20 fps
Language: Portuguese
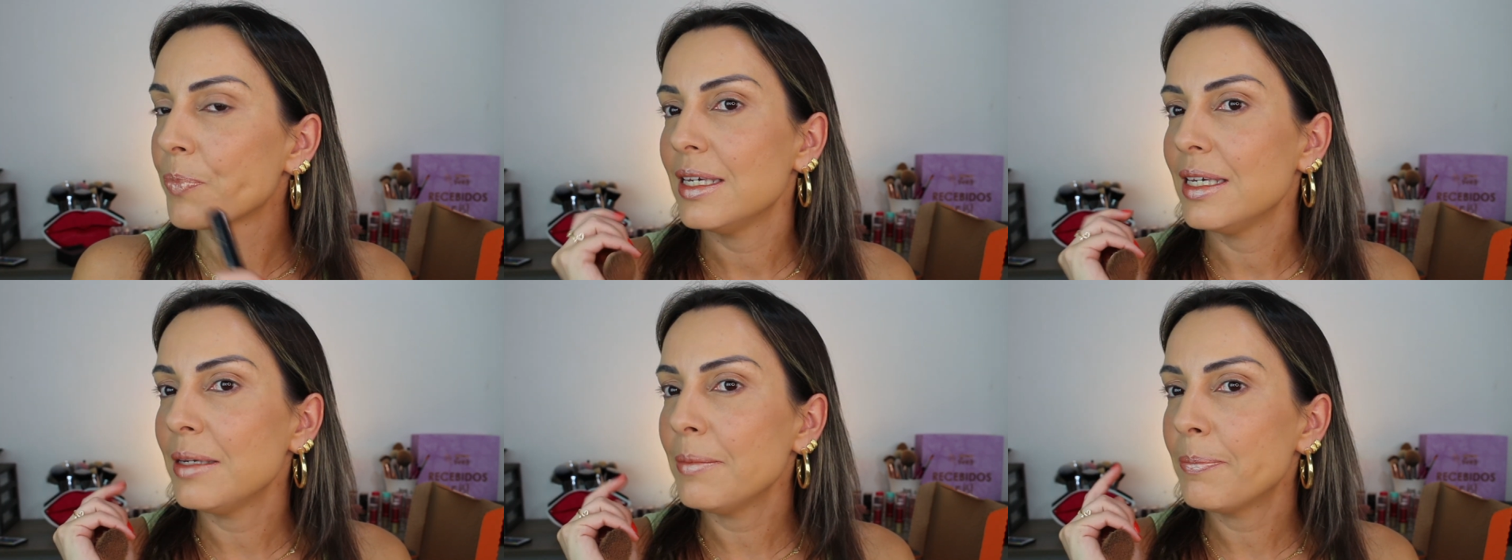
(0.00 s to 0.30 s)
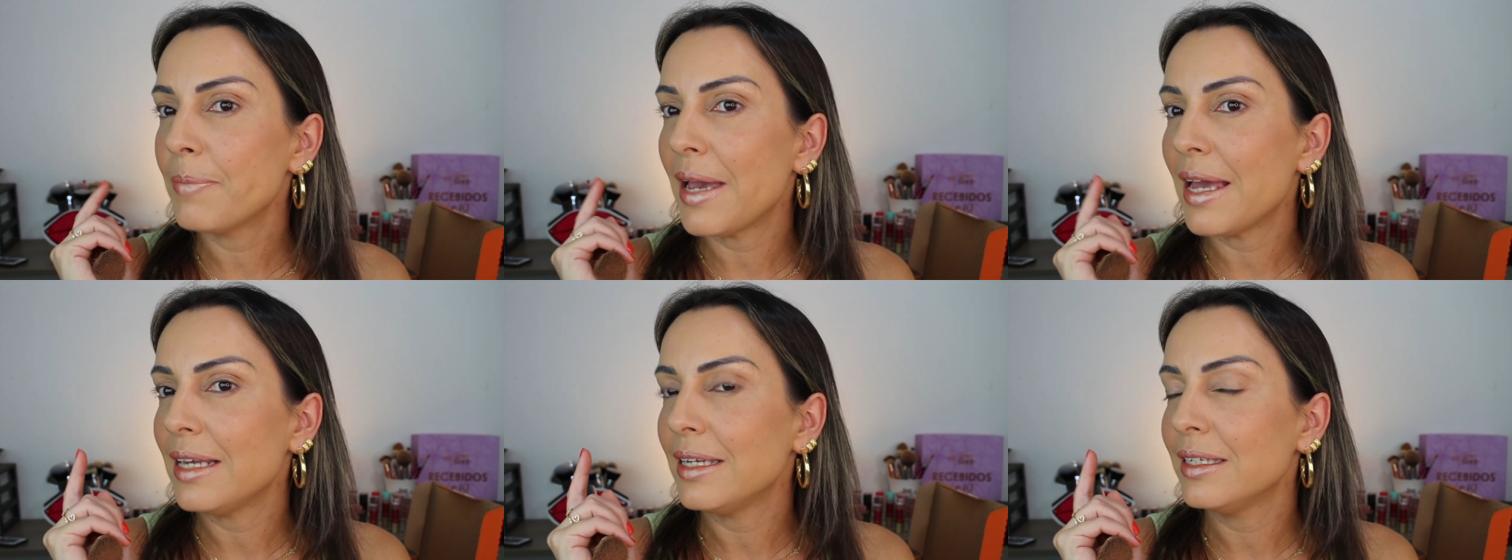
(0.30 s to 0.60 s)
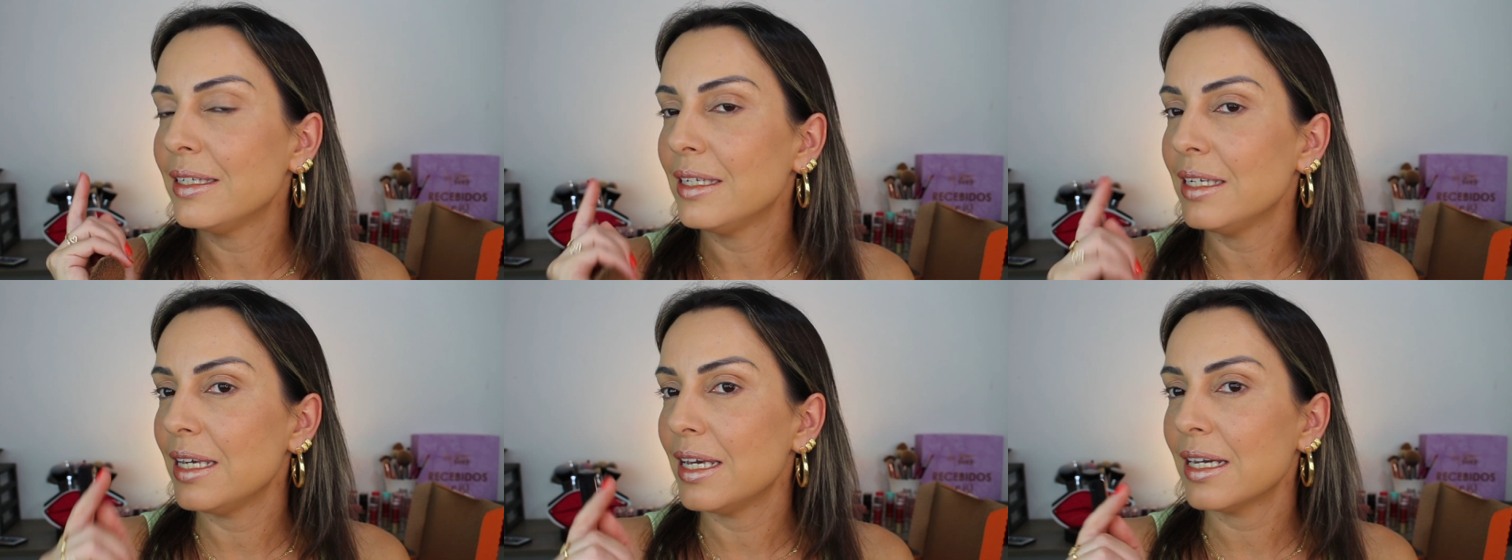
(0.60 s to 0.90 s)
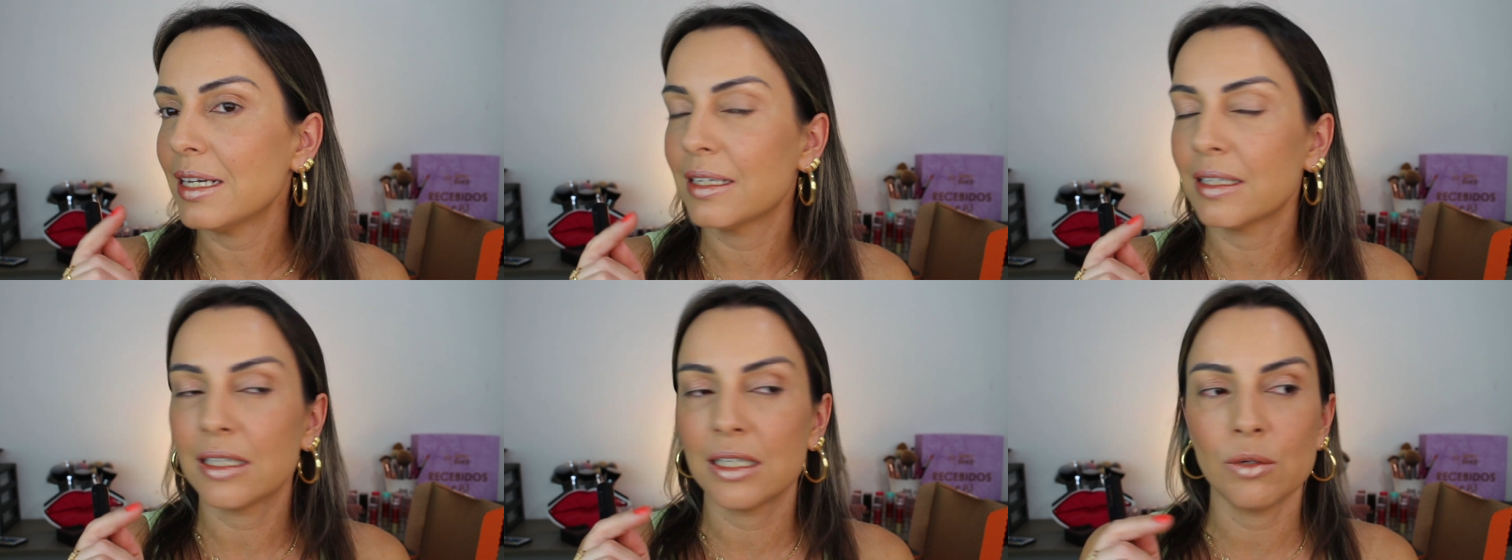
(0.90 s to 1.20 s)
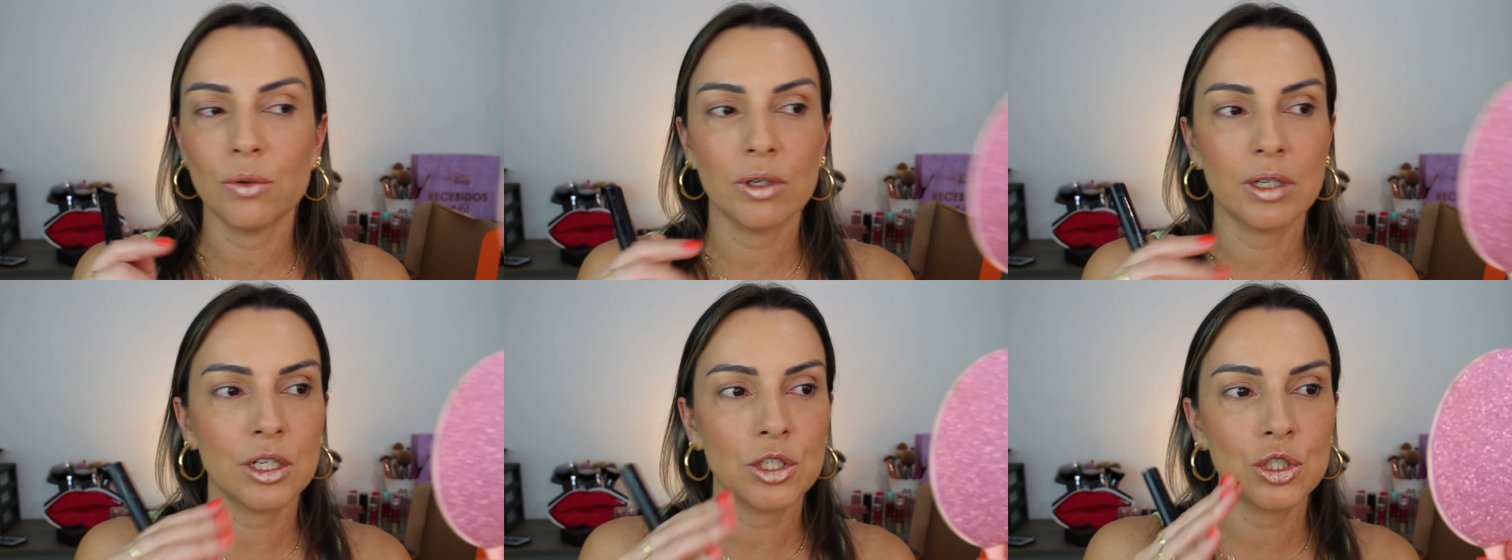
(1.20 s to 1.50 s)
E em pele negra,
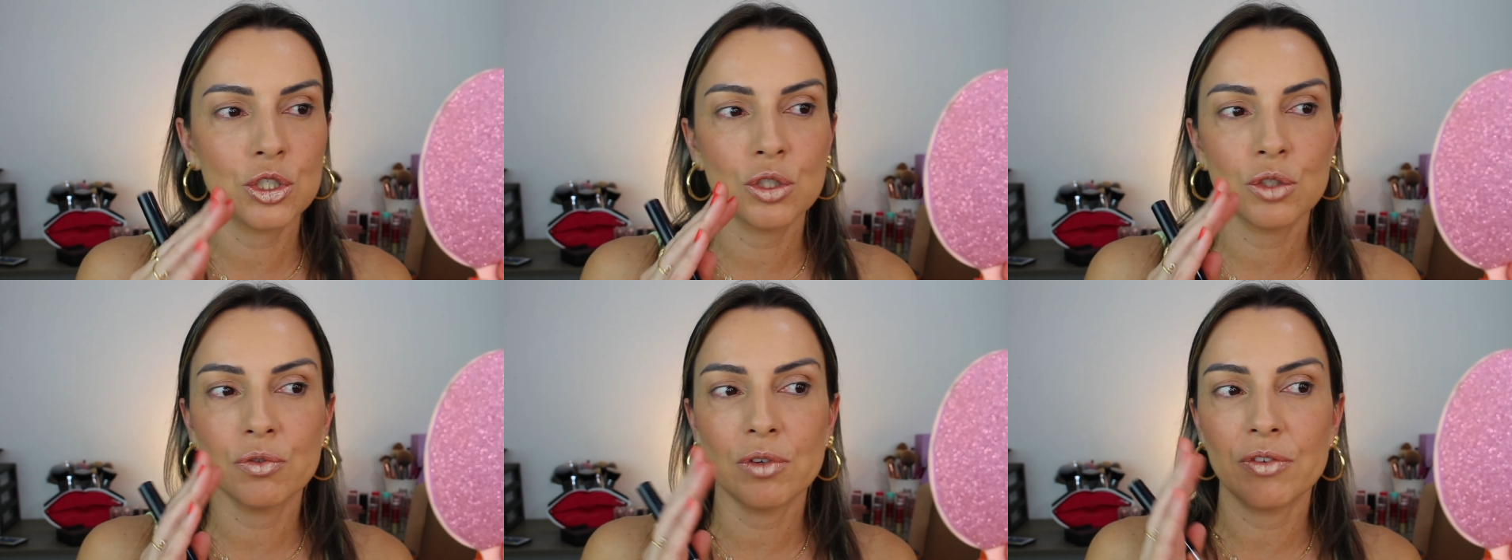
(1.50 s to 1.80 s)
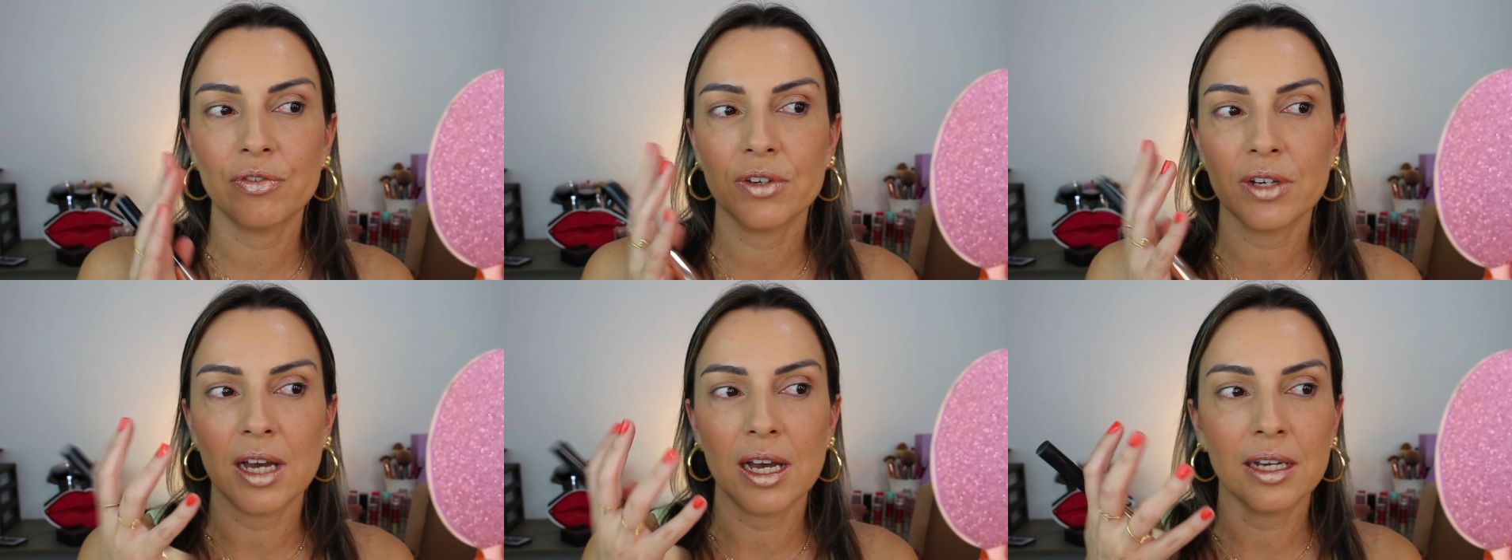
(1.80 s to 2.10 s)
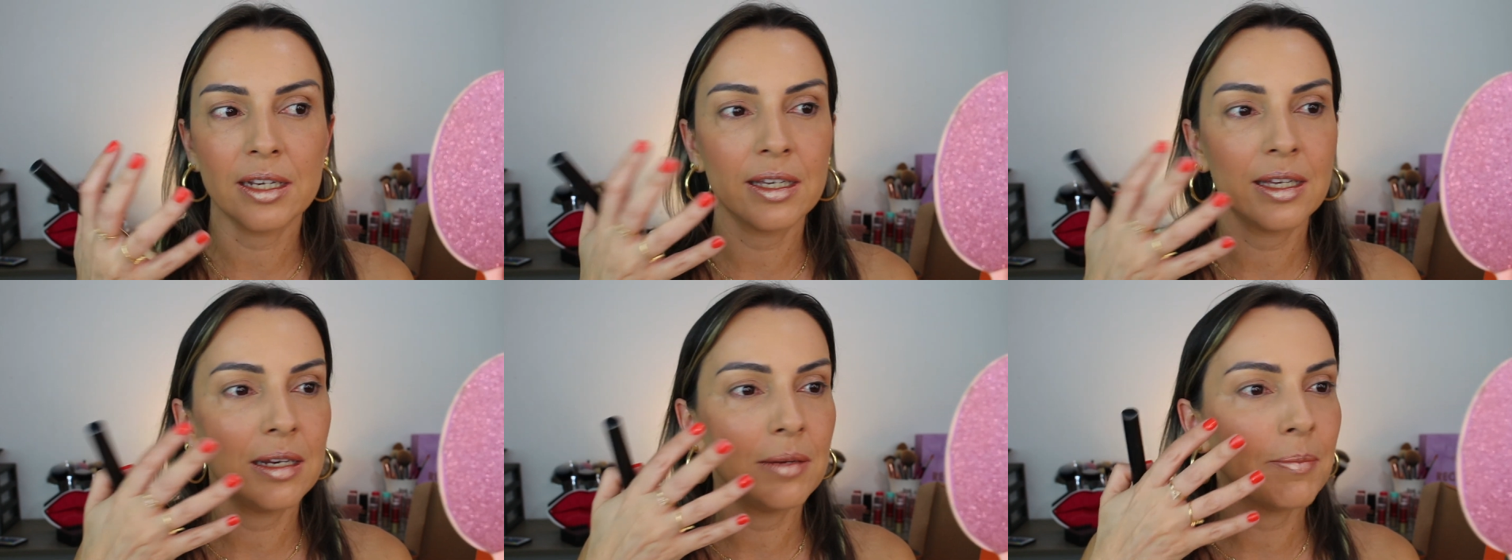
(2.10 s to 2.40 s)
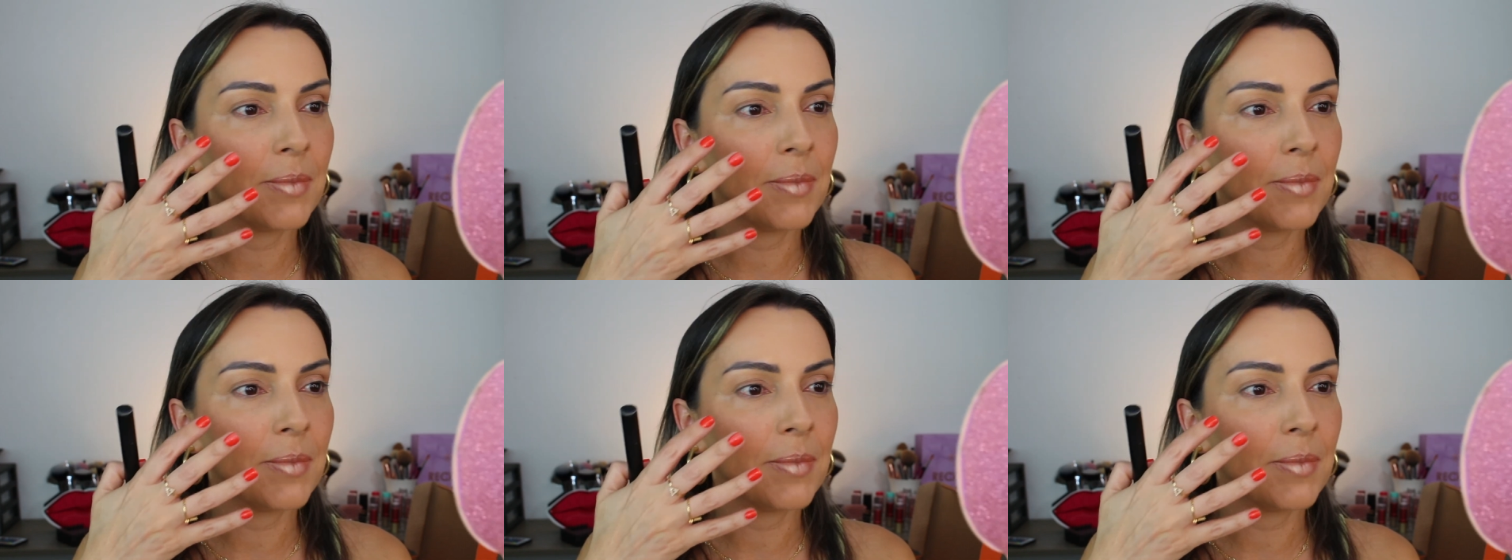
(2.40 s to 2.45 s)
eu acredito que vai ficar aquele,